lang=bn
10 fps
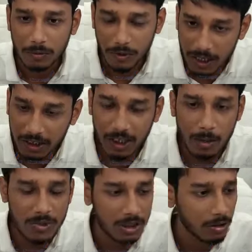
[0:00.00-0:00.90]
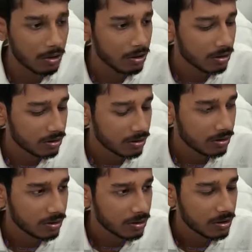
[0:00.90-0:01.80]
ফেক নাম ছিল
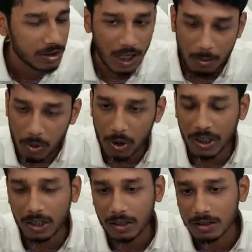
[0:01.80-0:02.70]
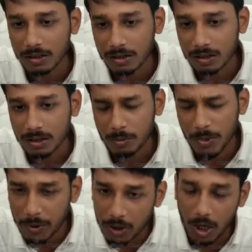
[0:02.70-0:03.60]
তারপরে
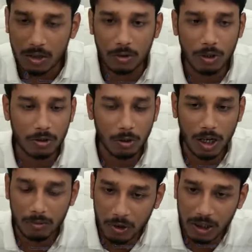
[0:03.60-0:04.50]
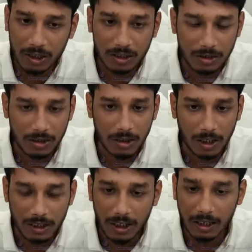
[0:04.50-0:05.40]
বিভিন্ন আন্দোলন করার ফলে
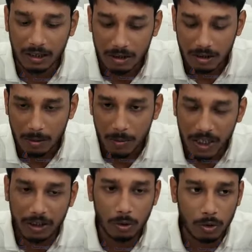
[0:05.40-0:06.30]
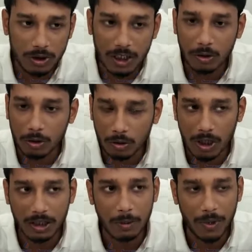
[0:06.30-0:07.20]
এটা মেরিট অনুযায়ী
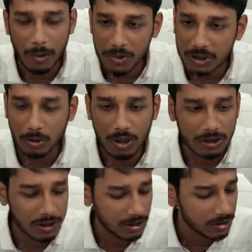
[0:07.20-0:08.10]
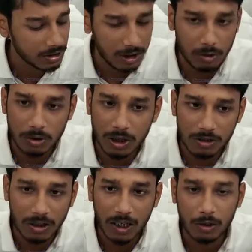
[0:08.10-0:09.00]
গতকালকে পাবলিশ করেছে যে
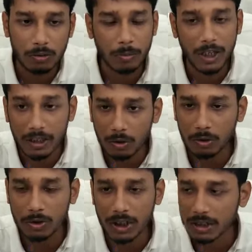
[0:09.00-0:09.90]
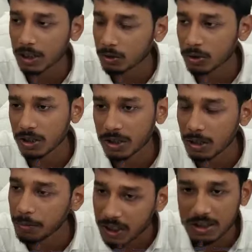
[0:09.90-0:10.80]
ছাত্রছাত্রীরা এখন মেরিট অনুযায়ী ছাত্রছাত্রীরা
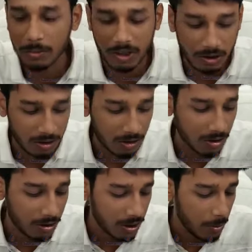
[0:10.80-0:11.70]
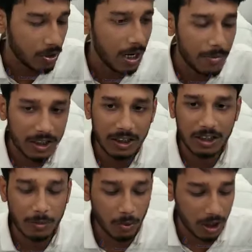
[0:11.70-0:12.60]
পেয়ে যাবে এবং আমাদের
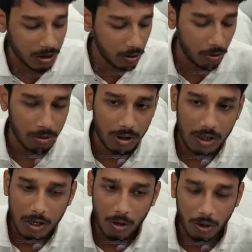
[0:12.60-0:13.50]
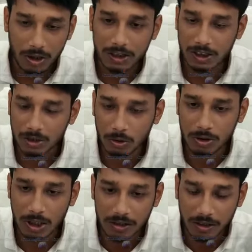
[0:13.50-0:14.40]
ত্রিপুরাতেও অনেক
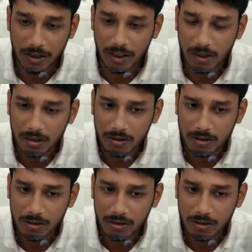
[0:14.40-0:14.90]
ছাত্রছাত্রীদের